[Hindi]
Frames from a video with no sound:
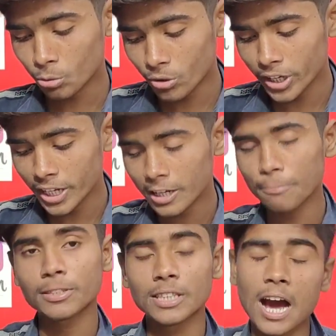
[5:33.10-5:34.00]
दुगनी
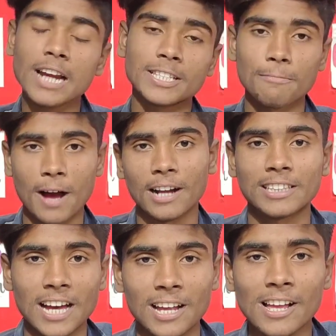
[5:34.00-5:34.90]
रफ्तार से
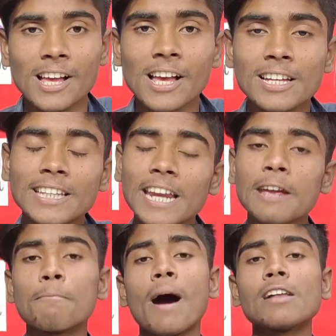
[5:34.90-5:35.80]
भागता है यार
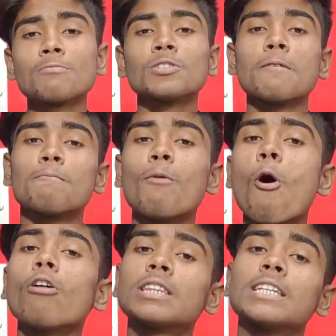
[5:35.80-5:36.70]
ये बात मुझे
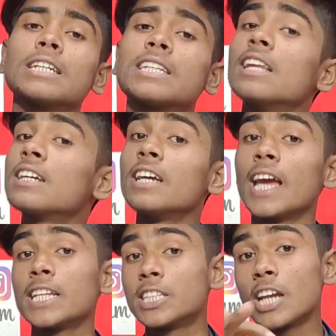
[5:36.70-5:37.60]
बहुत ही अच्छी लगी
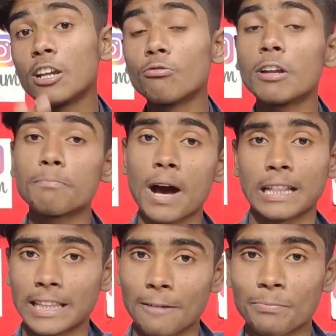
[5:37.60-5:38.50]
ये जेनुअन
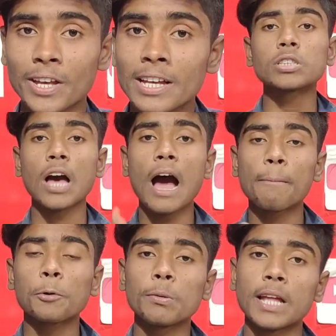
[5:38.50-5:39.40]
बात है
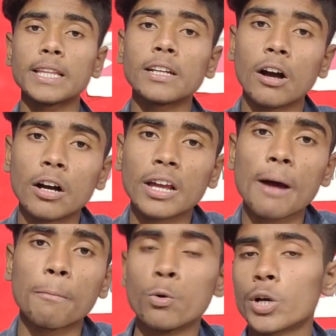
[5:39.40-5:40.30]
आपको बता दें कि अगर
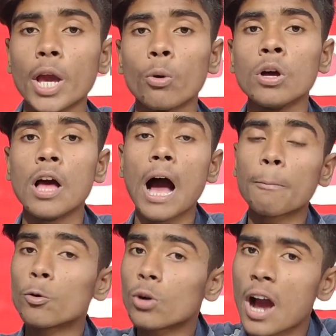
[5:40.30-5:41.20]
आप भूखे हो
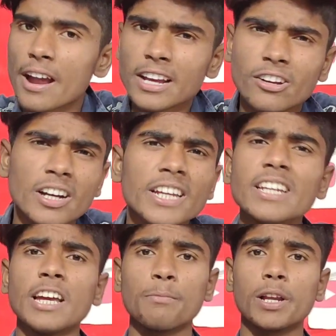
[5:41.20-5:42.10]
आपको खाना
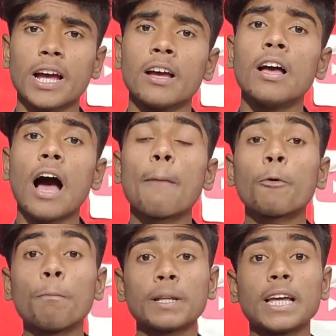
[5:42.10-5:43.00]
कहीं नहीं मिल रहा है
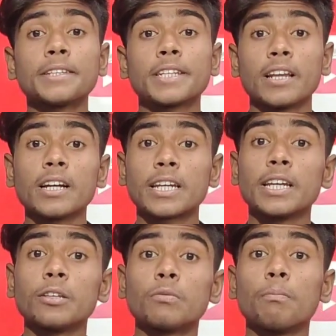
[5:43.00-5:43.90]
आपको पता चला
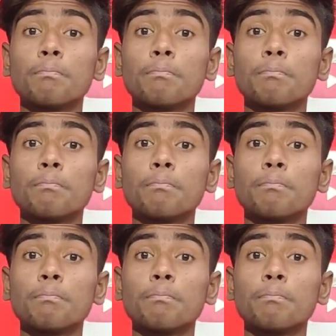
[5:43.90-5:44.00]
कि